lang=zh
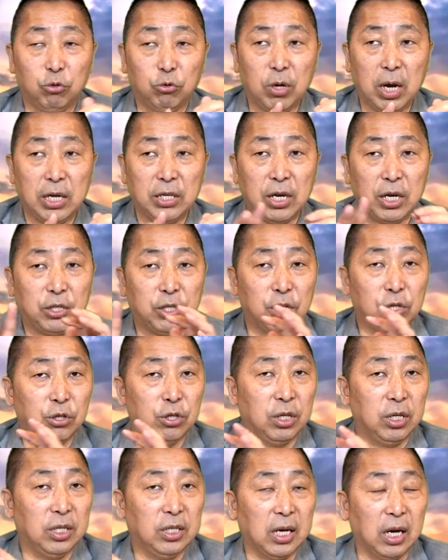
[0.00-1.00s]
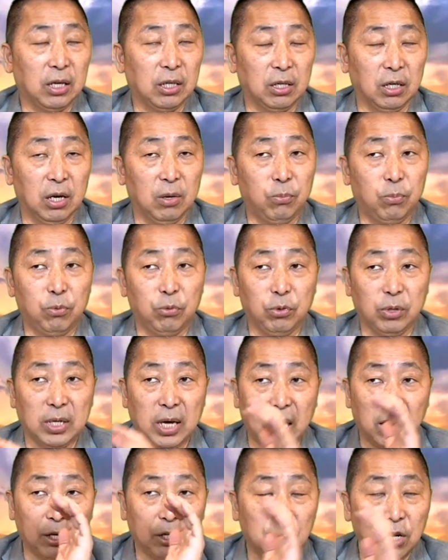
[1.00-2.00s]
虽然在政治立场可能不一
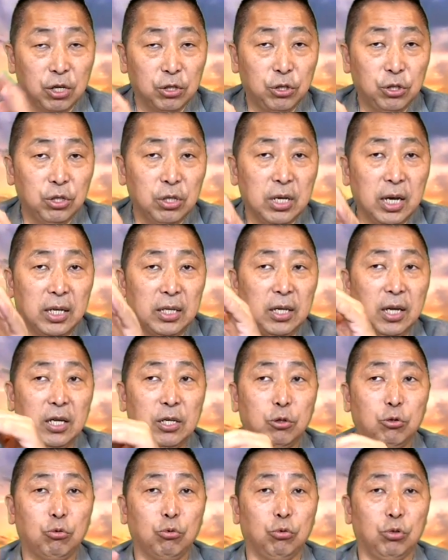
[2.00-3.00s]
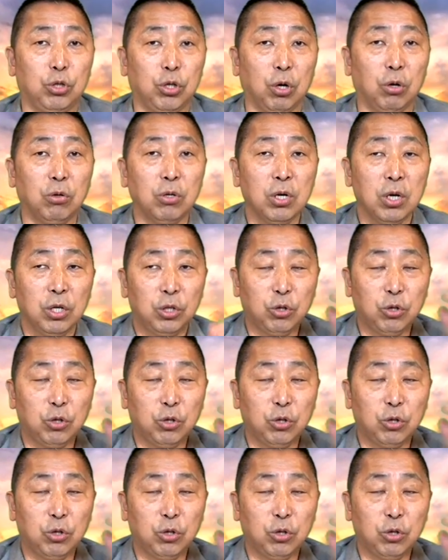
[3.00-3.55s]
样，可是那个那个诉求，